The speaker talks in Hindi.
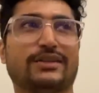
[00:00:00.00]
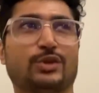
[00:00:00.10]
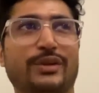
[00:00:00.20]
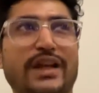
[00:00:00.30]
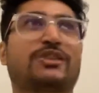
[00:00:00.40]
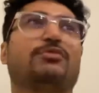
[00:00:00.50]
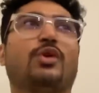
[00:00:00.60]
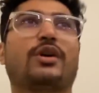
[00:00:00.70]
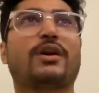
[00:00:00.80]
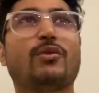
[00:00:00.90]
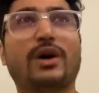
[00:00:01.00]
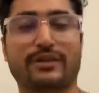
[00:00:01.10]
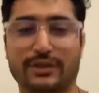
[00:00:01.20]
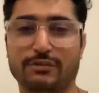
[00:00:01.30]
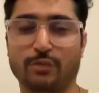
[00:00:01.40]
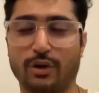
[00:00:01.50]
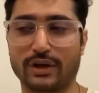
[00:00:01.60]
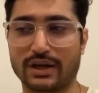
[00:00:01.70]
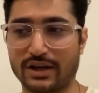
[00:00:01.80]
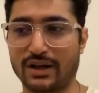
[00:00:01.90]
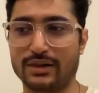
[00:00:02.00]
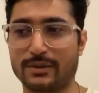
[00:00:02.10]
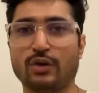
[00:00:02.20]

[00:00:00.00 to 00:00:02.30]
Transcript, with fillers: जो नेक्स्ट व्लॉग है वो हंड्रेड व्लॉग है कल